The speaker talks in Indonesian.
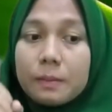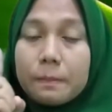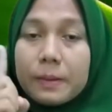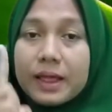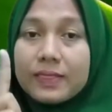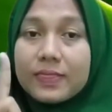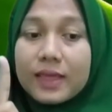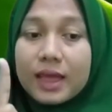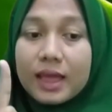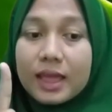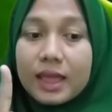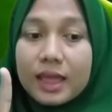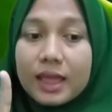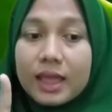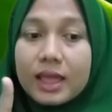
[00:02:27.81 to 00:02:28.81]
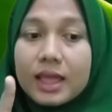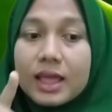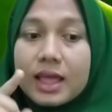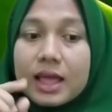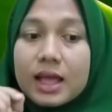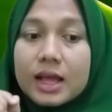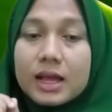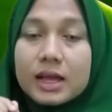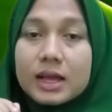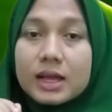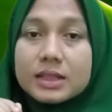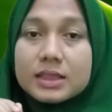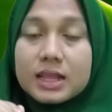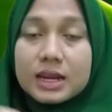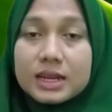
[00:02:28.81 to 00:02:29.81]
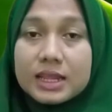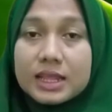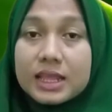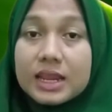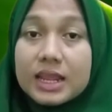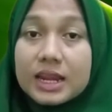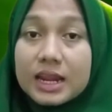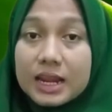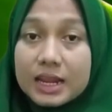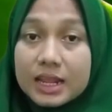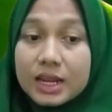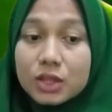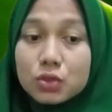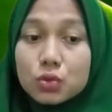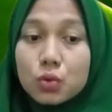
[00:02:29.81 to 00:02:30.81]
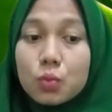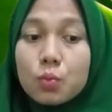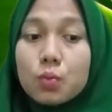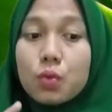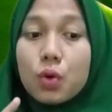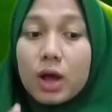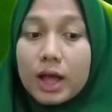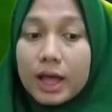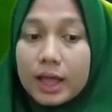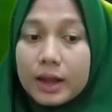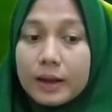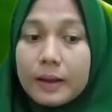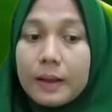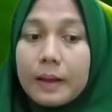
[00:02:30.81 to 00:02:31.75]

Plantae e, eh, terdiri dari tumbuhan